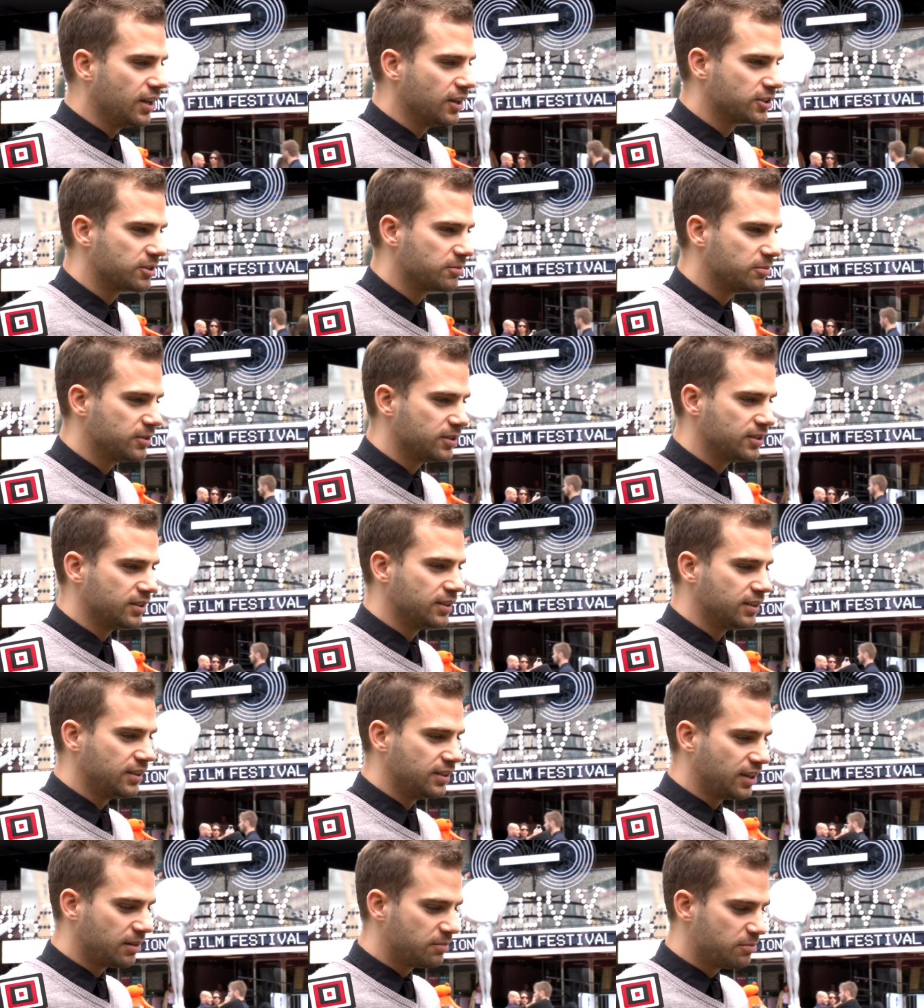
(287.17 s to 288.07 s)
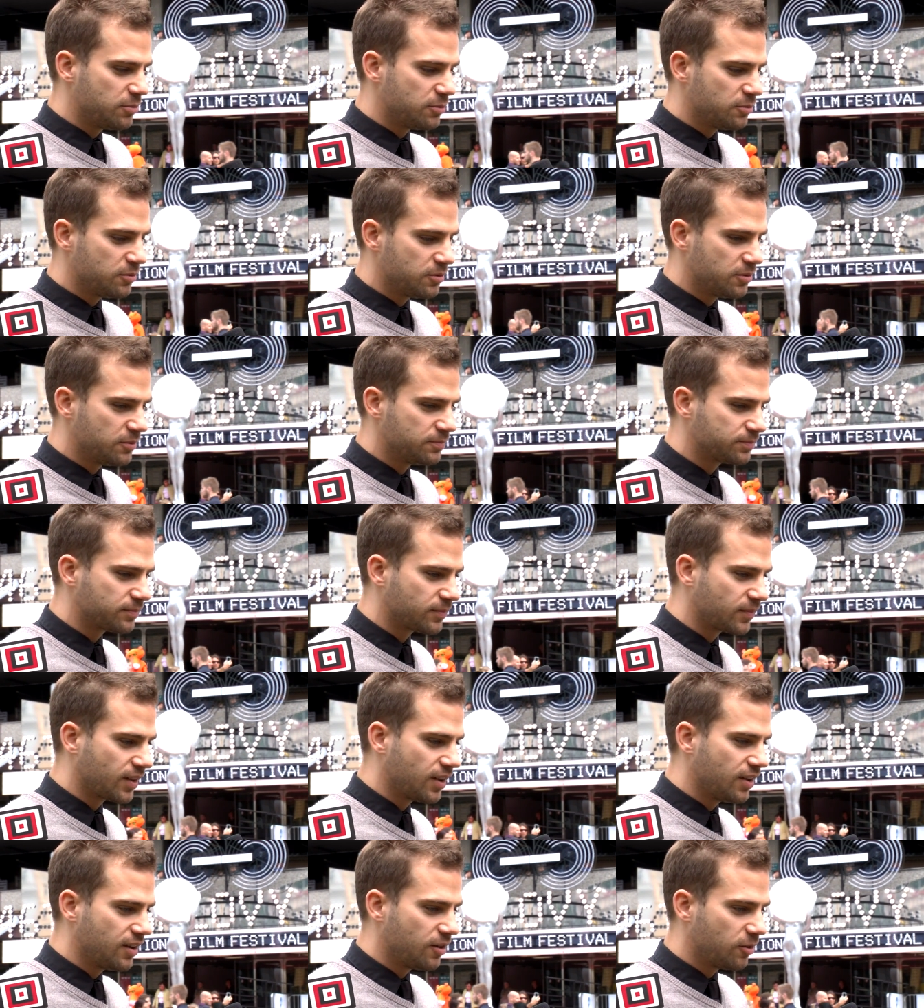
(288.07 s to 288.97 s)
żeby jakby
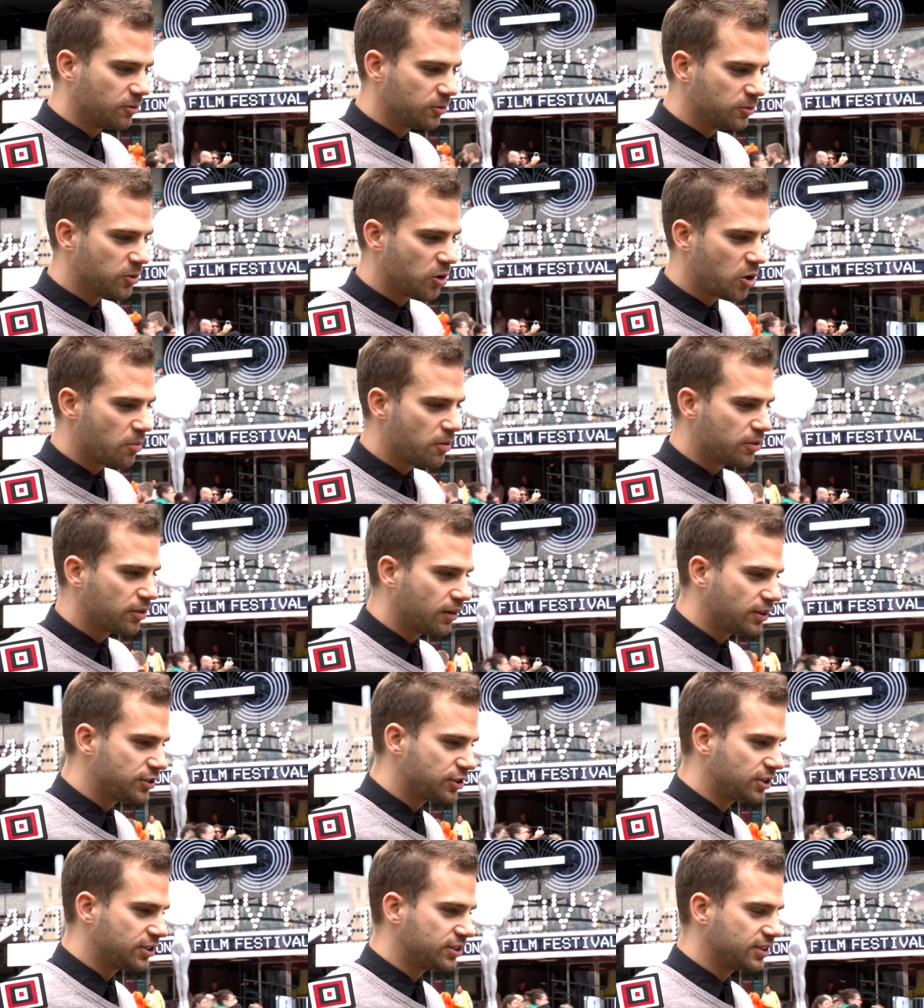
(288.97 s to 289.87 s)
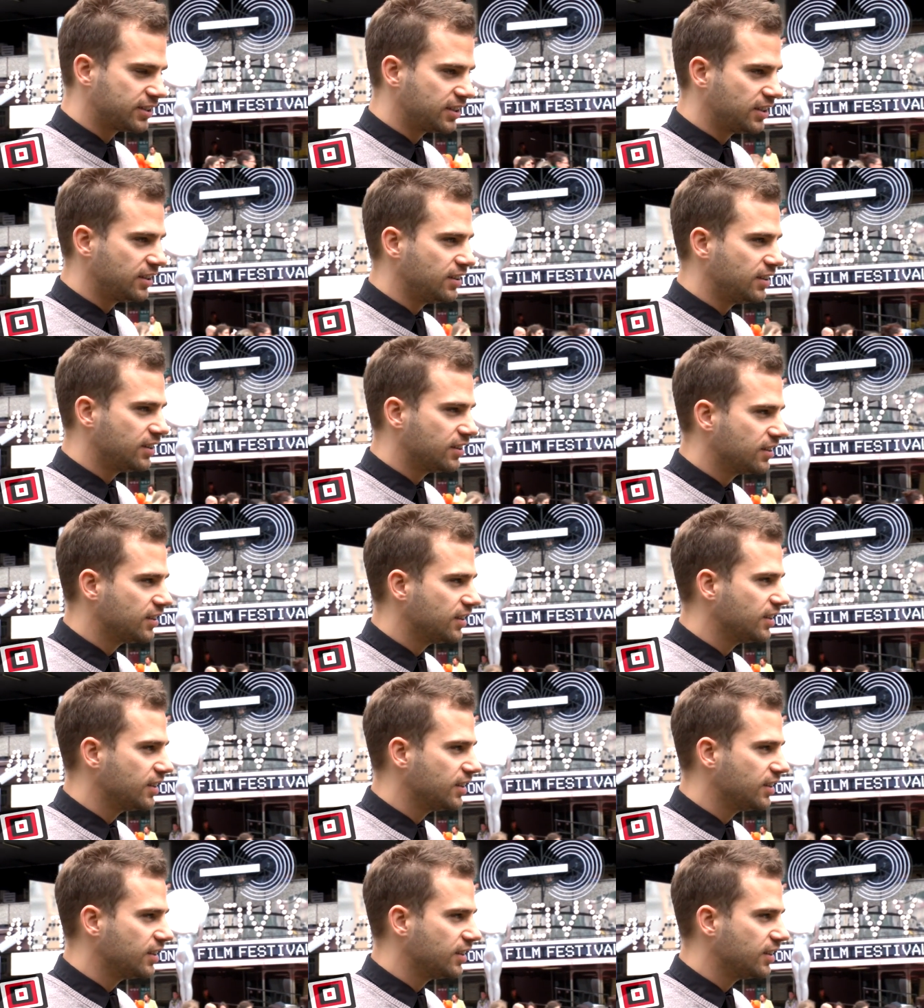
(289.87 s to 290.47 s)
udokumentować jakiś taki... Yy,